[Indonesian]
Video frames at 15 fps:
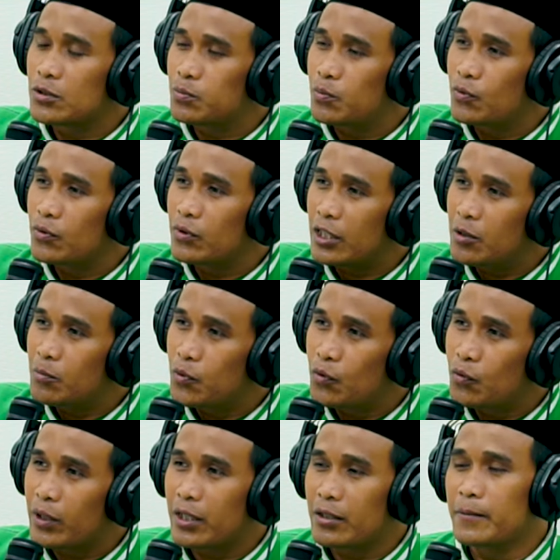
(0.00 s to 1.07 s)
sepuluh
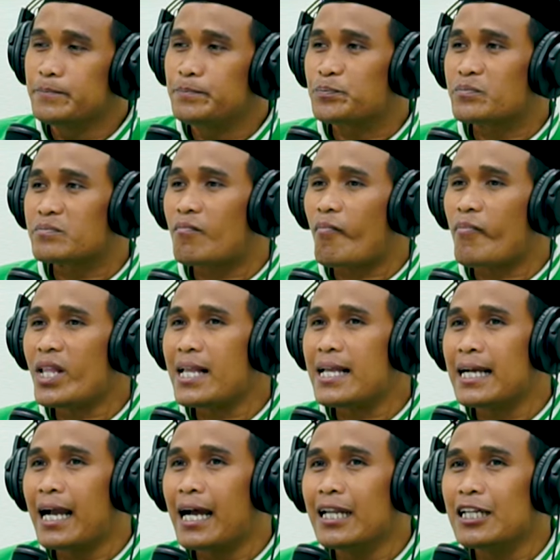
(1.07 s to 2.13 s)
ribu hmm. gitu.
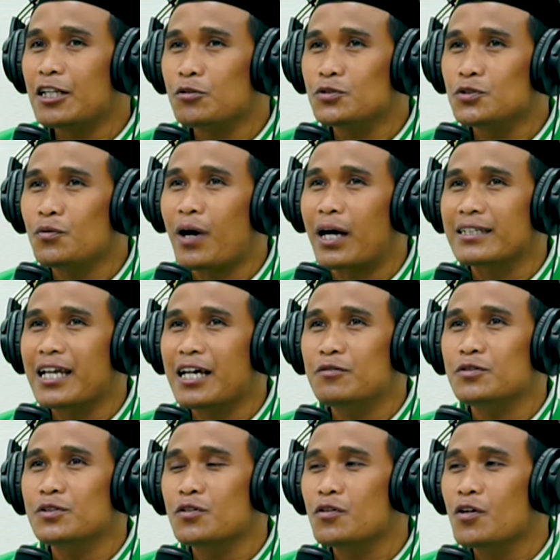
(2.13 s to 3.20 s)
Karena tujuannya
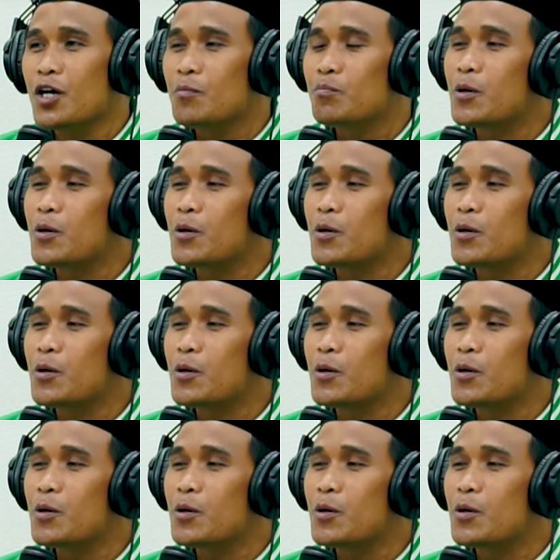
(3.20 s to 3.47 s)
untuk